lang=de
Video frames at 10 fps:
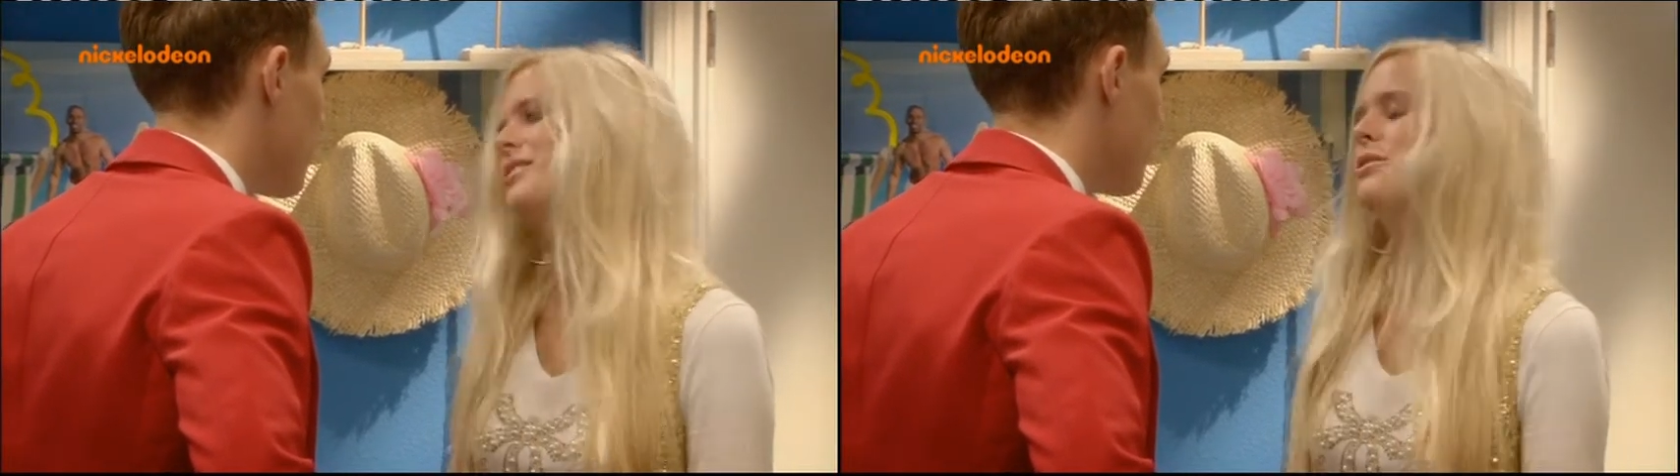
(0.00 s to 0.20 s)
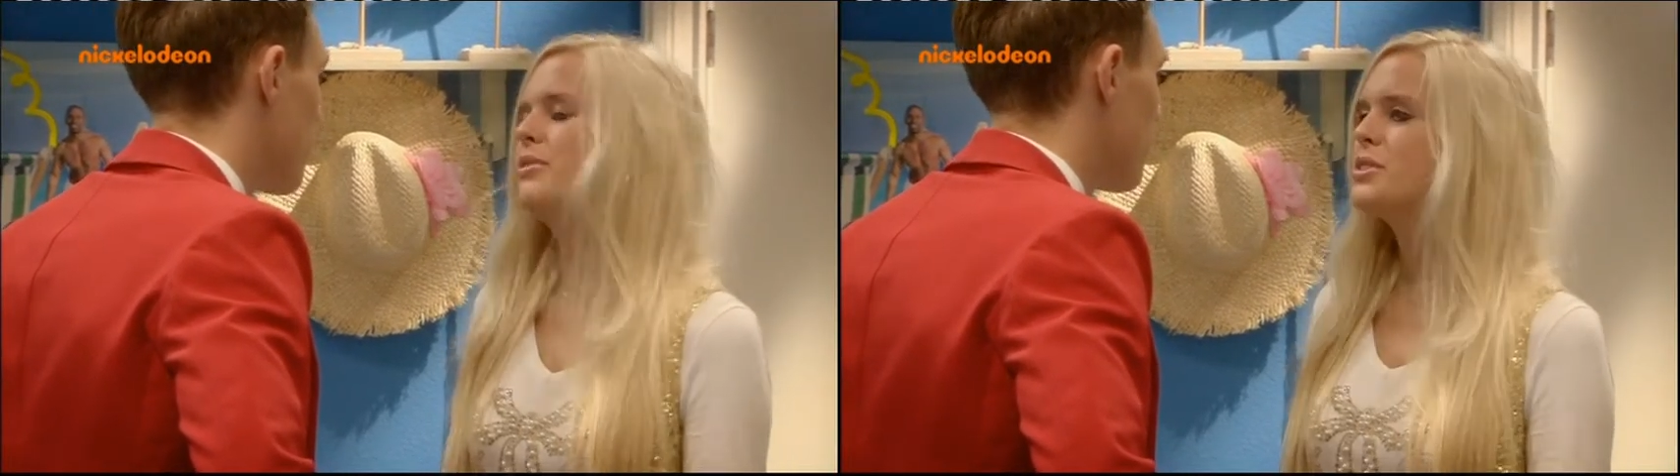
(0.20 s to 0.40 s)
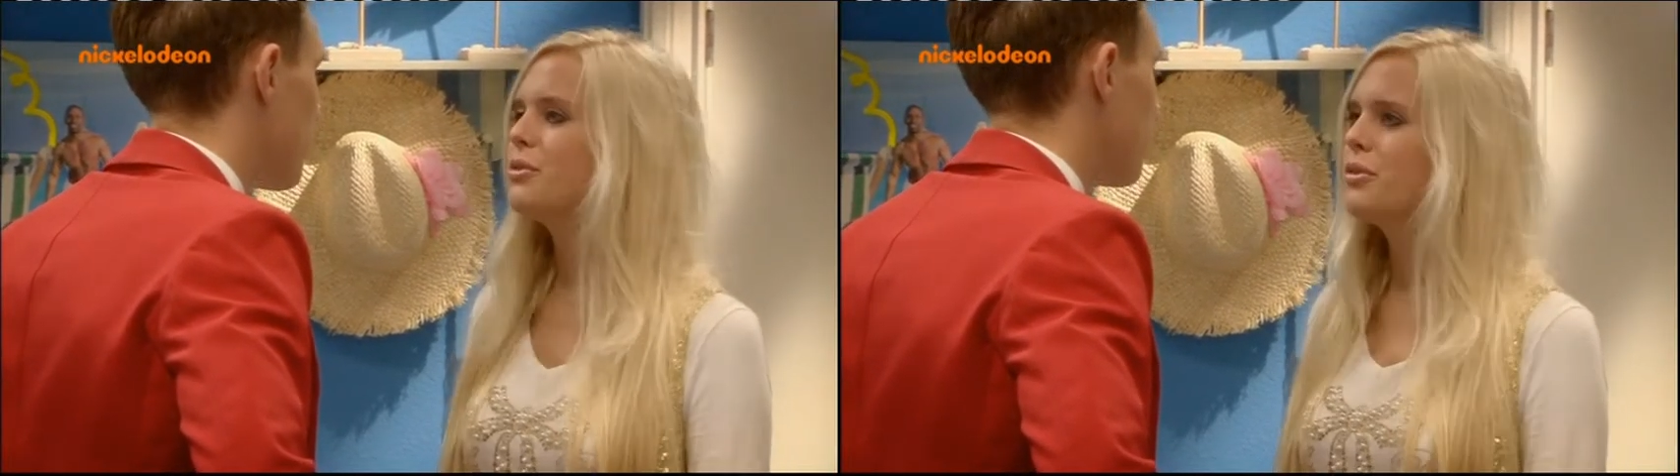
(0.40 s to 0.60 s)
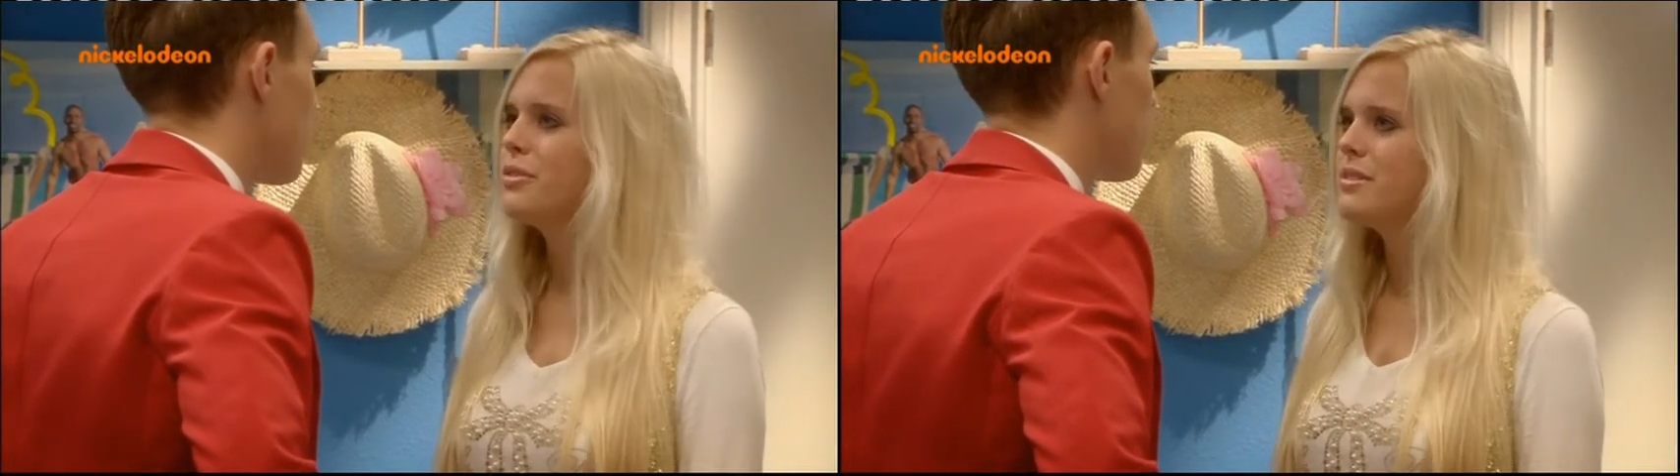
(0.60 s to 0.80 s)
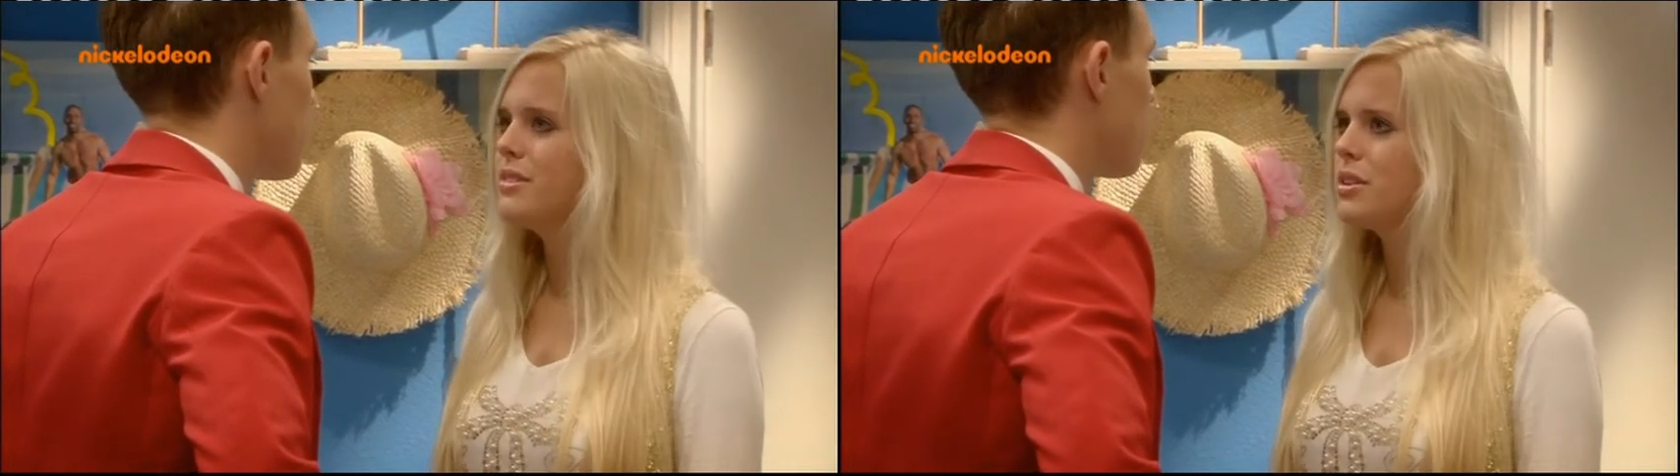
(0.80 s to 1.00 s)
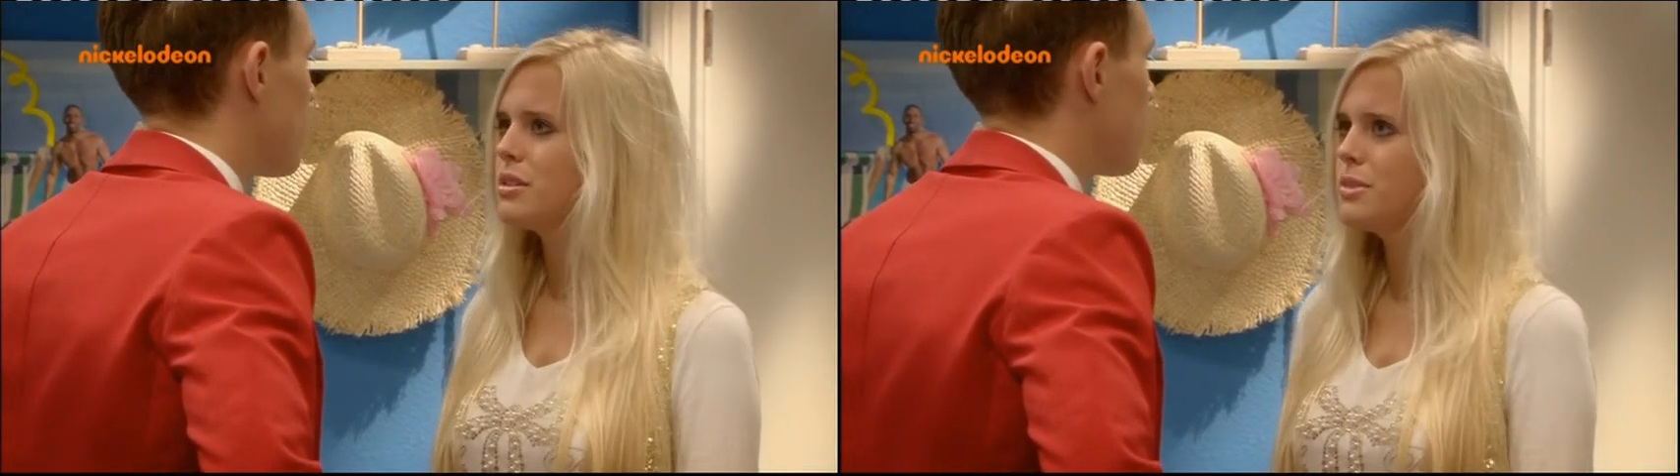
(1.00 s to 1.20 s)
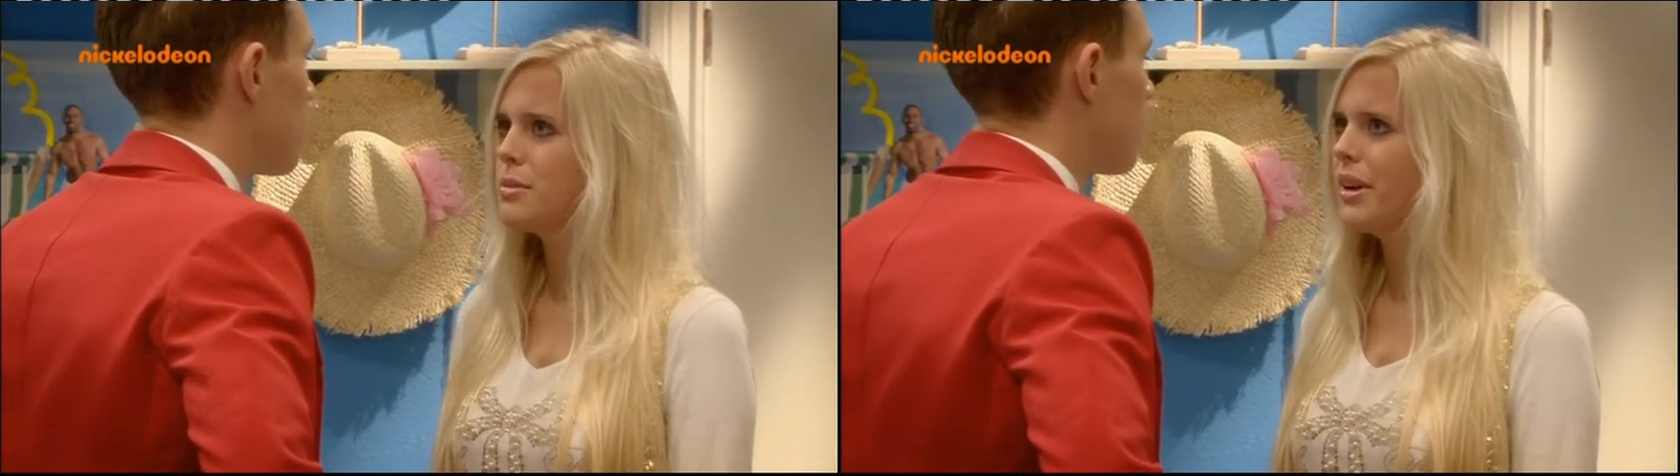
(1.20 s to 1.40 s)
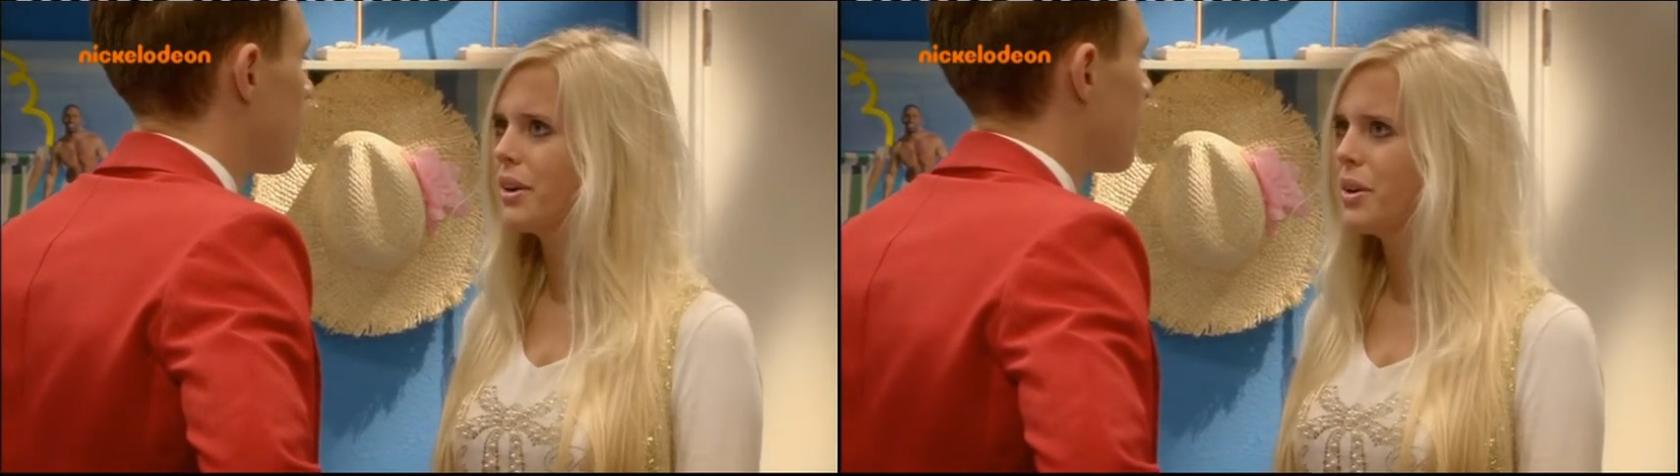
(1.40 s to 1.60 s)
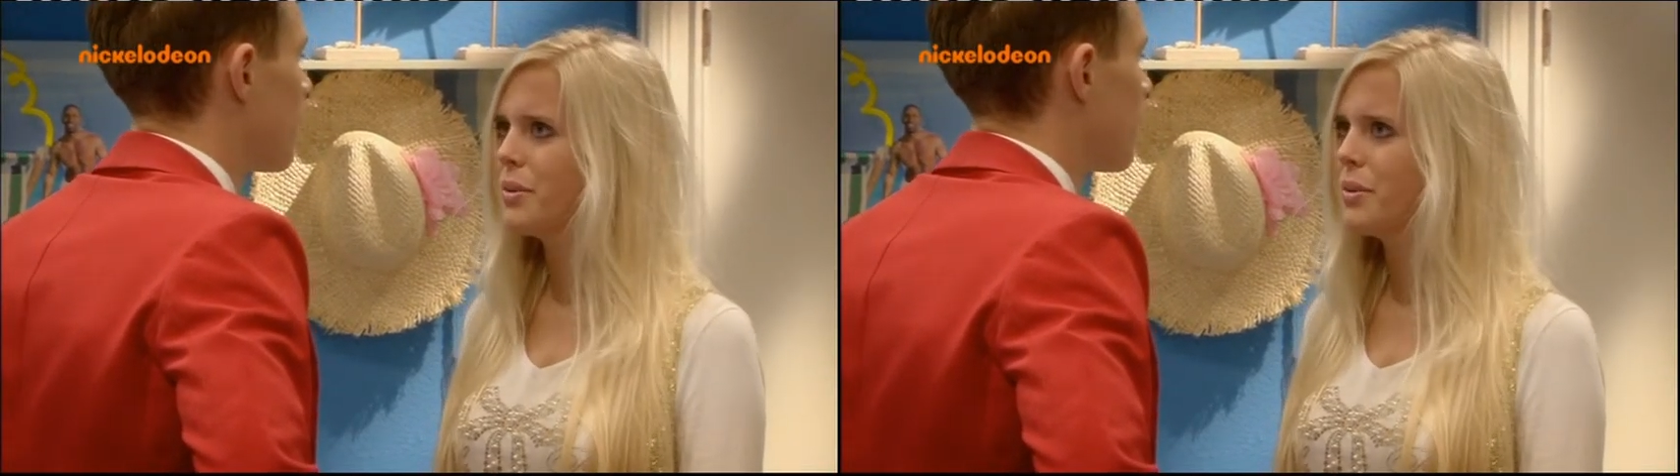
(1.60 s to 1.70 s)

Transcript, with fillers: du wirst doch wohl wissen, wie du aus dem Zimmer gekommen